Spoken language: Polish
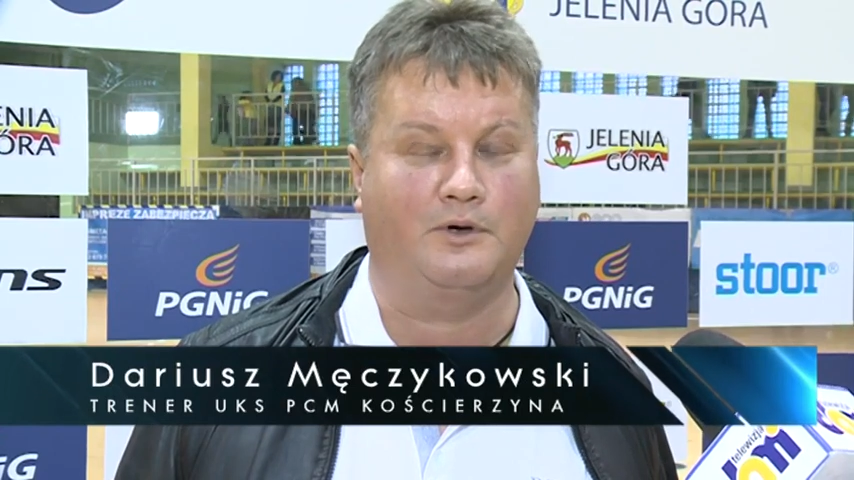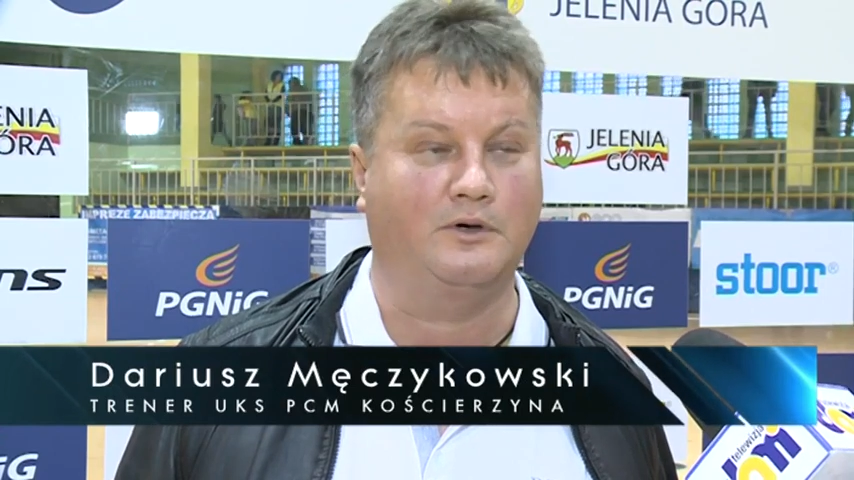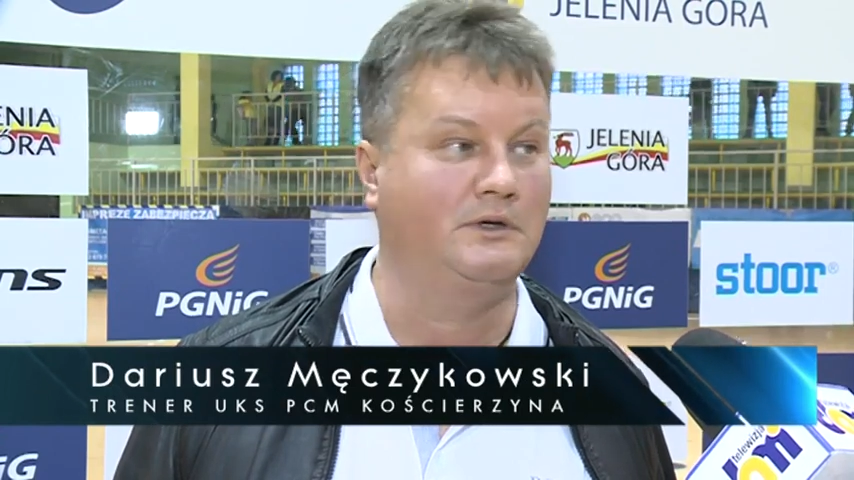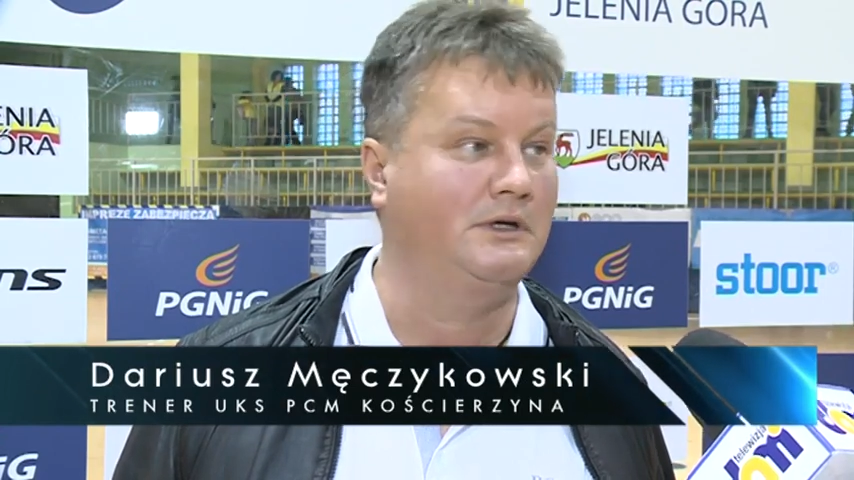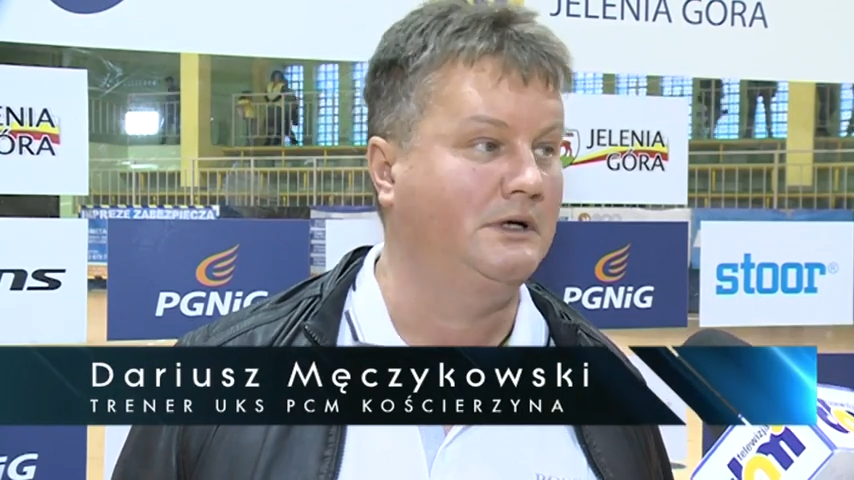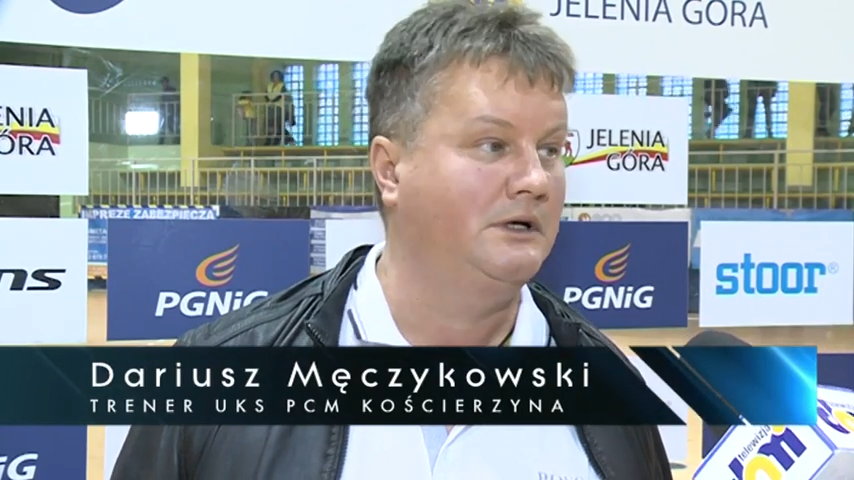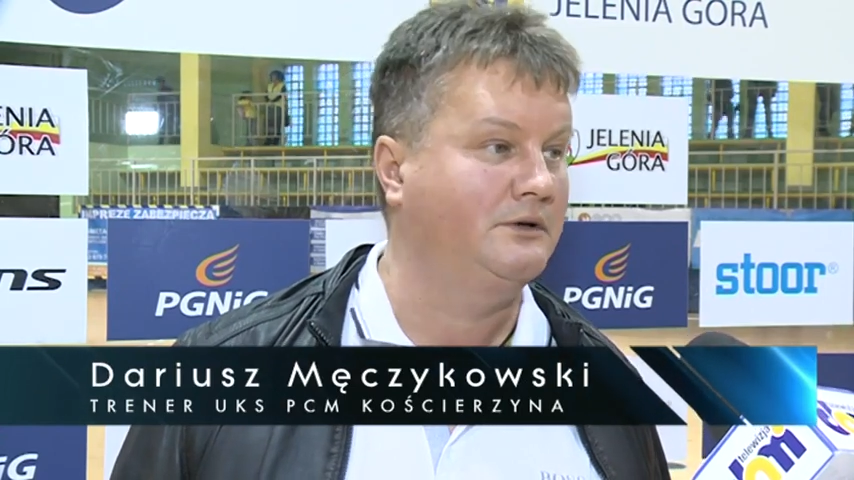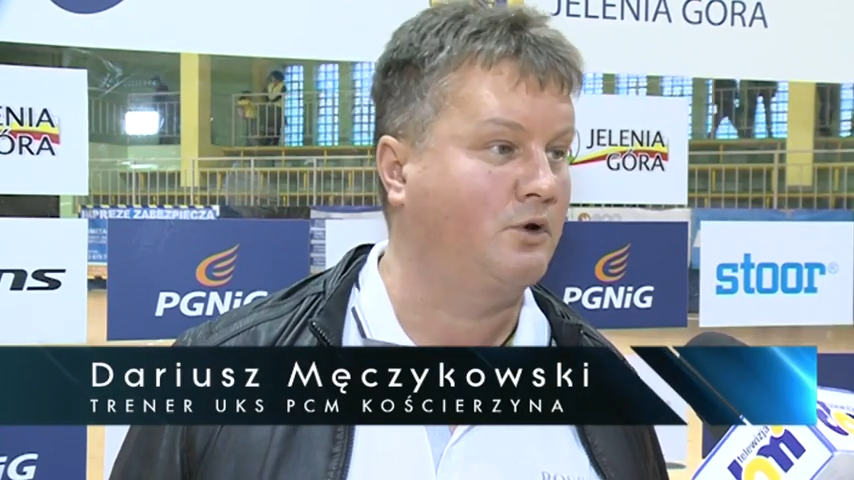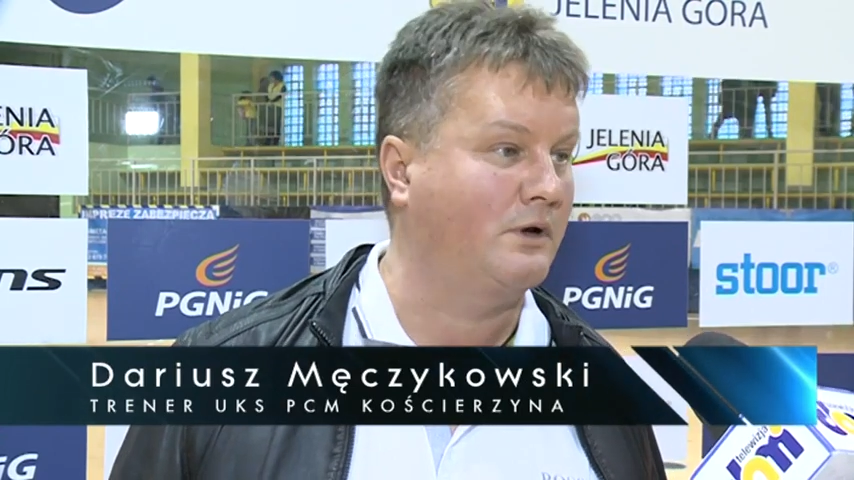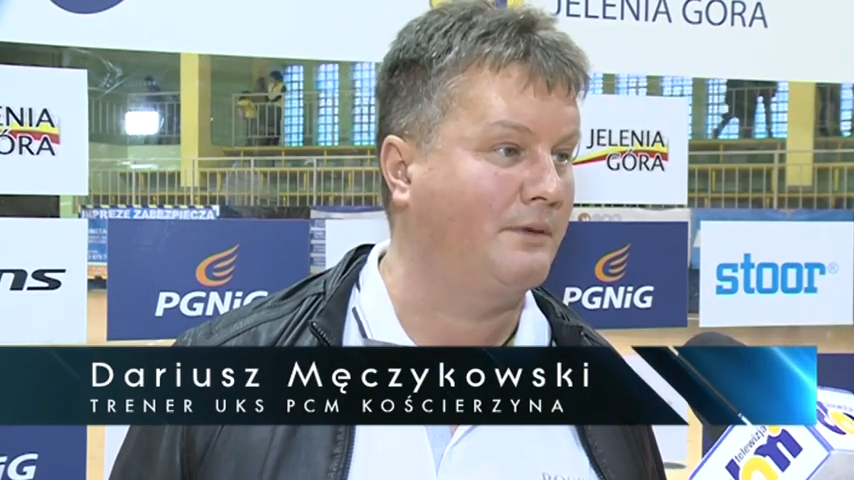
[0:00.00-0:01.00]
bo
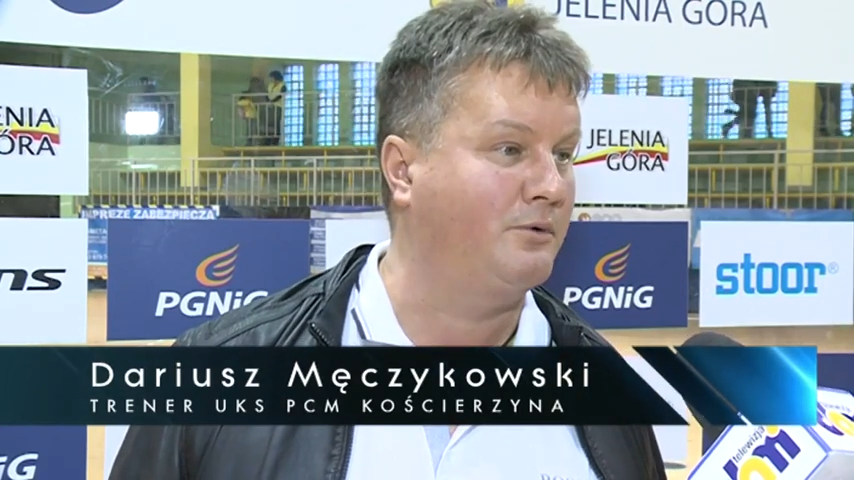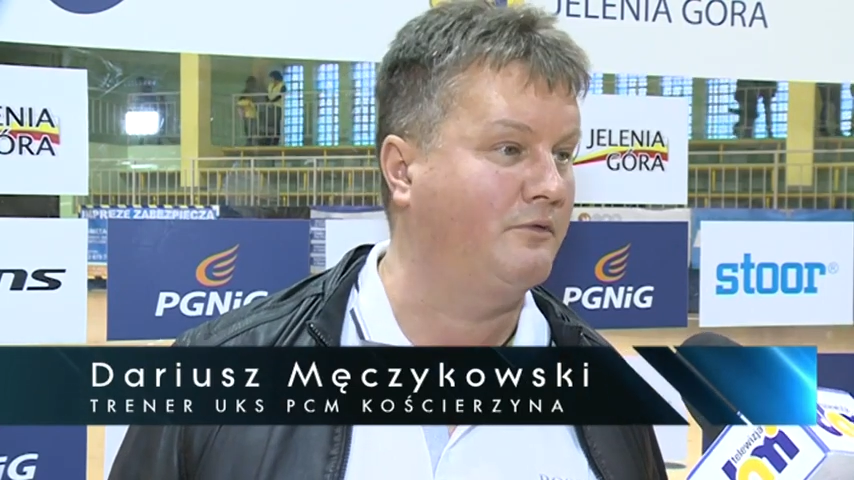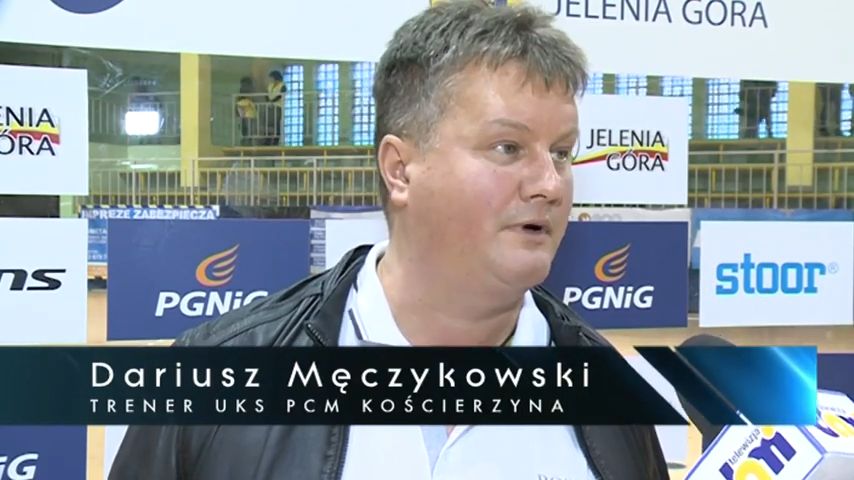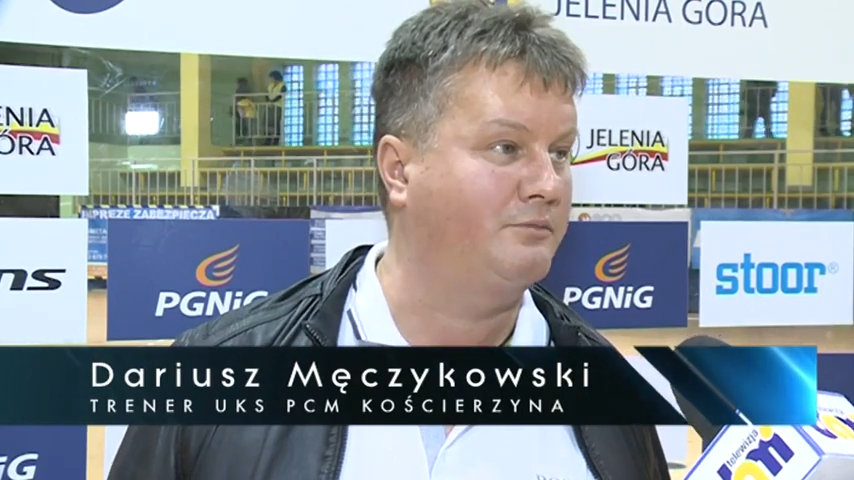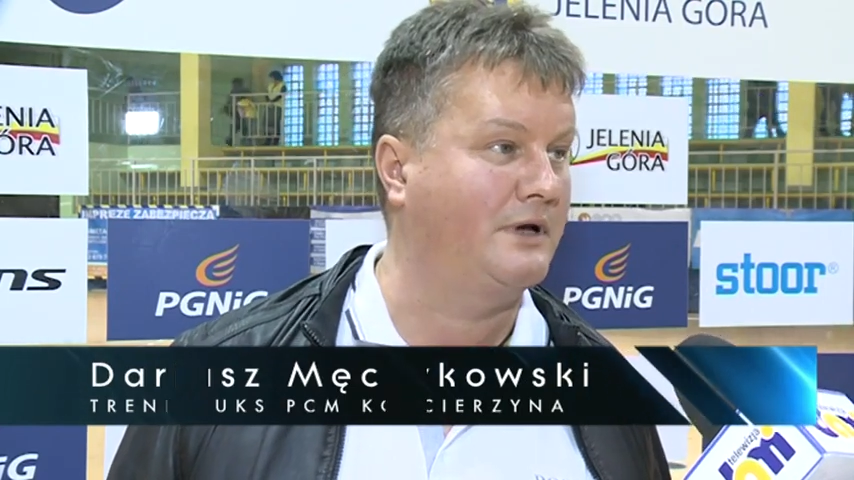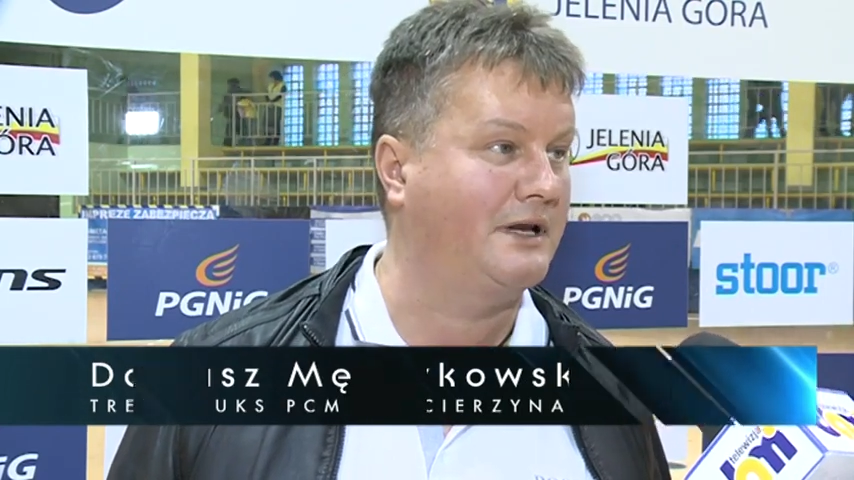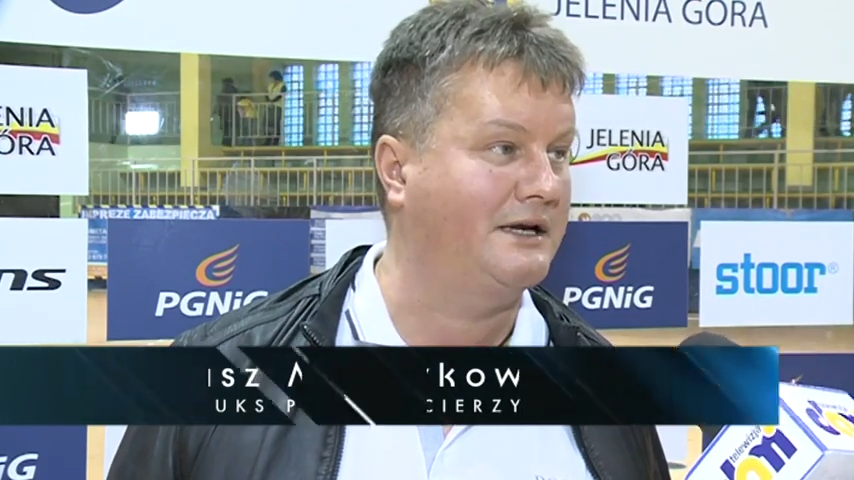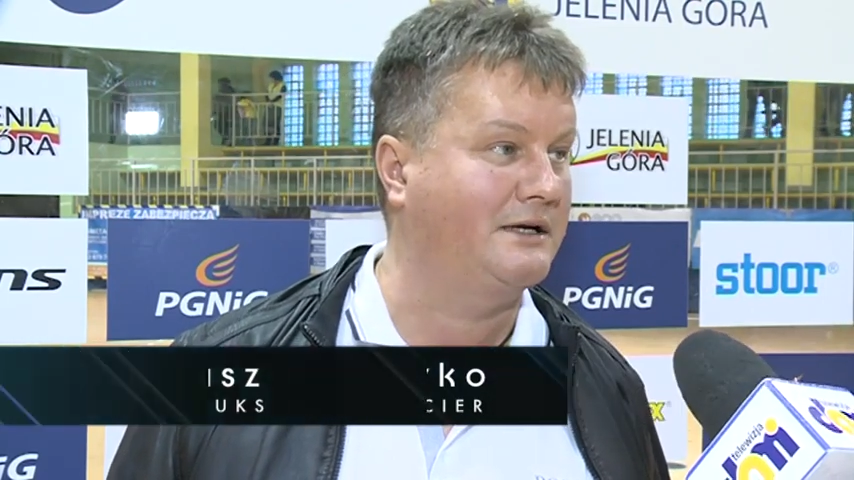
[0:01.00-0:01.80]
druga połowa była dla